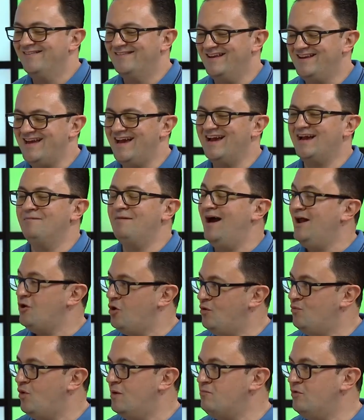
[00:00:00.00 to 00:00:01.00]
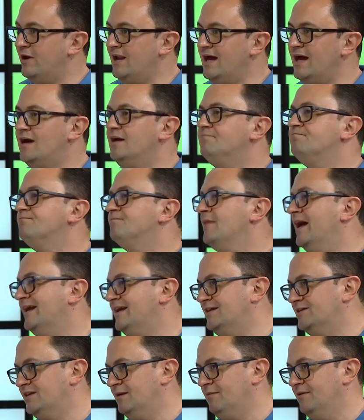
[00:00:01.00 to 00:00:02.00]
تاني حاجه بقى هل هو مهم ولا لا
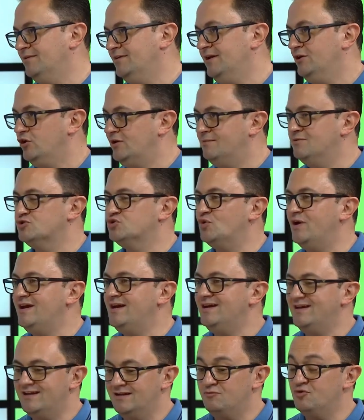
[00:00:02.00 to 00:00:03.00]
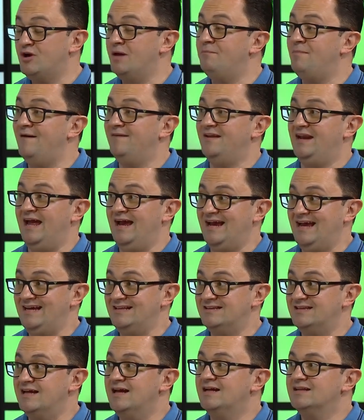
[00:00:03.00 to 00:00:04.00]
اكيد طبعا احنا قلنا من شويه ان ممكن بعض الحاجات